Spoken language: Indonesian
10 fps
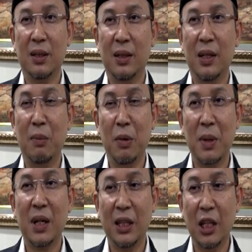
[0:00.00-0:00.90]
ya
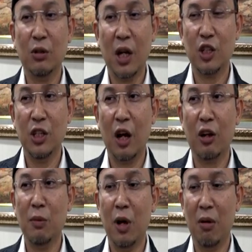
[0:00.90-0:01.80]
memang kita juga harus
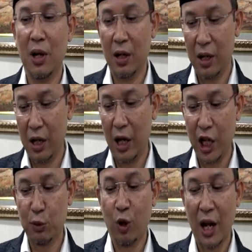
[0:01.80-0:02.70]
diakui bahwa
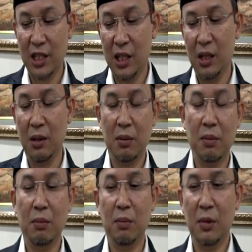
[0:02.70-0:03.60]
eksplorasi
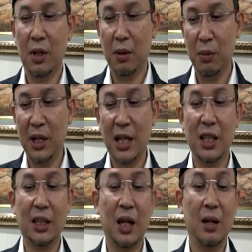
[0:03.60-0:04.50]
uh, migas
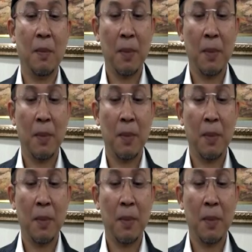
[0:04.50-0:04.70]
kita